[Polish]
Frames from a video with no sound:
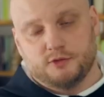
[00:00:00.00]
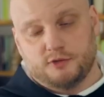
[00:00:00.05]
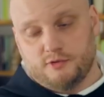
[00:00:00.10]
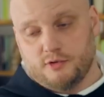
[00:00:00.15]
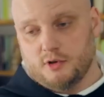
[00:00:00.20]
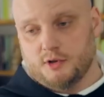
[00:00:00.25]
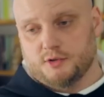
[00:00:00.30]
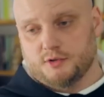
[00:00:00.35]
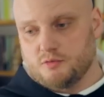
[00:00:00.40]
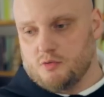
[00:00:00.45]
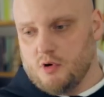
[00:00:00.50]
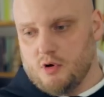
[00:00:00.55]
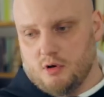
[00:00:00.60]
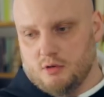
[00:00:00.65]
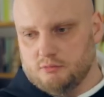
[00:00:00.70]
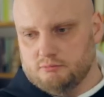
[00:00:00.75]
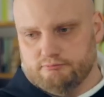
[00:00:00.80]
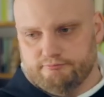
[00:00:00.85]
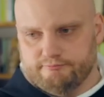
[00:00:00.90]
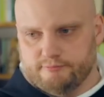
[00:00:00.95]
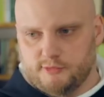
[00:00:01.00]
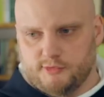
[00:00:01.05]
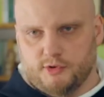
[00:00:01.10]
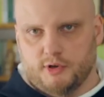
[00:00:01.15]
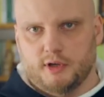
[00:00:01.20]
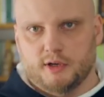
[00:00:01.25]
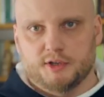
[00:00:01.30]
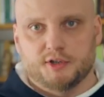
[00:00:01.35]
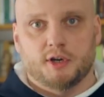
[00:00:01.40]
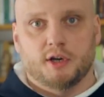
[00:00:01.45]
twoje zło,
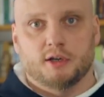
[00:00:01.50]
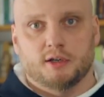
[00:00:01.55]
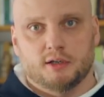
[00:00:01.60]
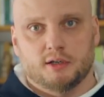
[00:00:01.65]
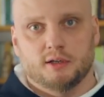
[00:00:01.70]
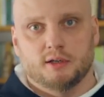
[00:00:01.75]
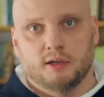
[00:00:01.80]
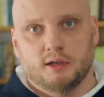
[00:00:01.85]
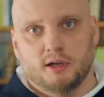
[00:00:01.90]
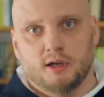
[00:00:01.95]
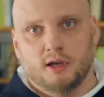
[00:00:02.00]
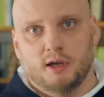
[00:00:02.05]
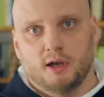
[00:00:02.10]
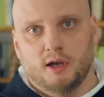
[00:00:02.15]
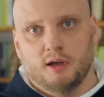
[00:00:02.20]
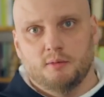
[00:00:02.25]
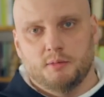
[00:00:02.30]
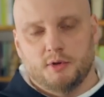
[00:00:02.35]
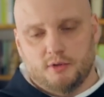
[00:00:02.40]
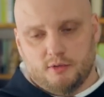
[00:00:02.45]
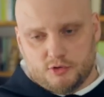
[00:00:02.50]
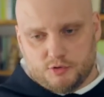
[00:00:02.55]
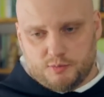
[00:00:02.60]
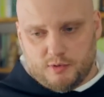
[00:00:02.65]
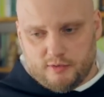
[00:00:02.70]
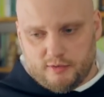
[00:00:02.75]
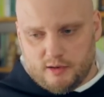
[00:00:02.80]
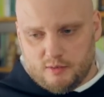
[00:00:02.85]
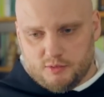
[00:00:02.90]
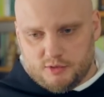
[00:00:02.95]
twoje grzechy będą
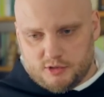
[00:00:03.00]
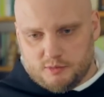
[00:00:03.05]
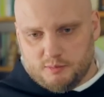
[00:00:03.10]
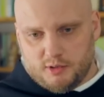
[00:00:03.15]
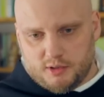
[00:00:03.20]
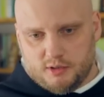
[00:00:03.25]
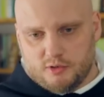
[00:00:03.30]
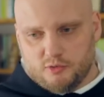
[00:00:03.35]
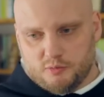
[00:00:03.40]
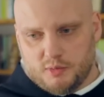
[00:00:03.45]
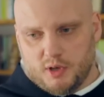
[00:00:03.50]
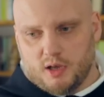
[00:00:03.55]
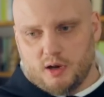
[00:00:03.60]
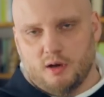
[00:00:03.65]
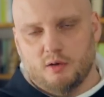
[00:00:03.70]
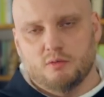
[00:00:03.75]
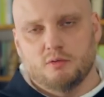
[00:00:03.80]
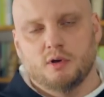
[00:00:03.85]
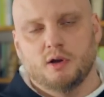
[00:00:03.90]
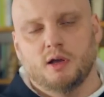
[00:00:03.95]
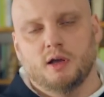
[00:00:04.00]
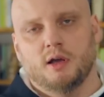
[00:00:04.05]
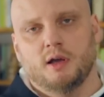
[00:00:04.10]
sprawiały, że będę umierał,